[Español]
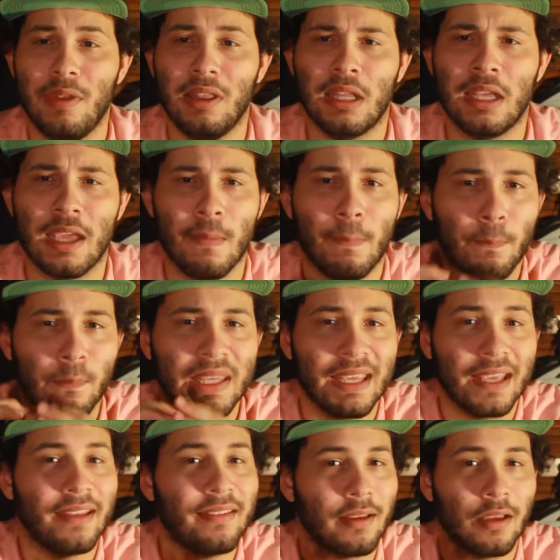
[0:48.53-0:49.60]
Simplemente
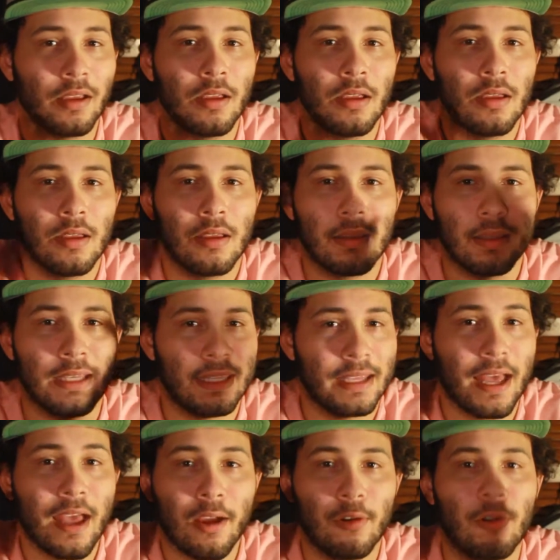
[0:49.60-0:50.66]
empieza
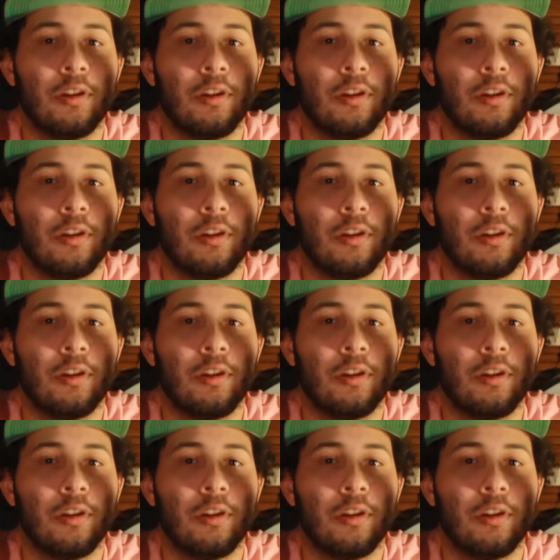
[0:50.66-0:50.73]
y